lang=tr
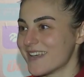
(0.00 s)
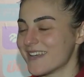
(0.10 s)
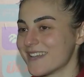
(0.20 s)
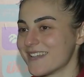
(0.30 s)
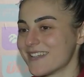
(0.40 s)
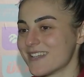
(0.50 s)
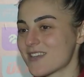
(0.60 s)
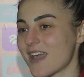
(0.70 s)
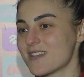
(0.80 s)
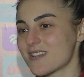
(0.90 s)

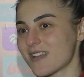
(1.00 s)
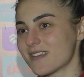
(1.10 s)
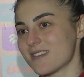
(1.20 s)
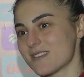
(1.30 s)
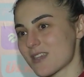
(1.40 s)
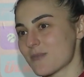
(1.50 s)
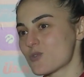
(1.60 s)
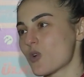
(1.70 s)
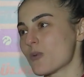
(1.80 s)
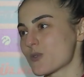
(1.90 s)
Ee, gerçekten dediğiniz
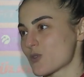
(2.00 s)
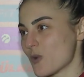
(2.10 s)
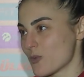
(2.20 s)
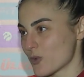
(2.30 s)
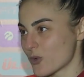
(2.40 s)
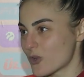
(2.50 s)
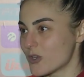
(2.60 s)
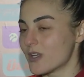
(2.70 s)
gibi çok pozisyon bulduk.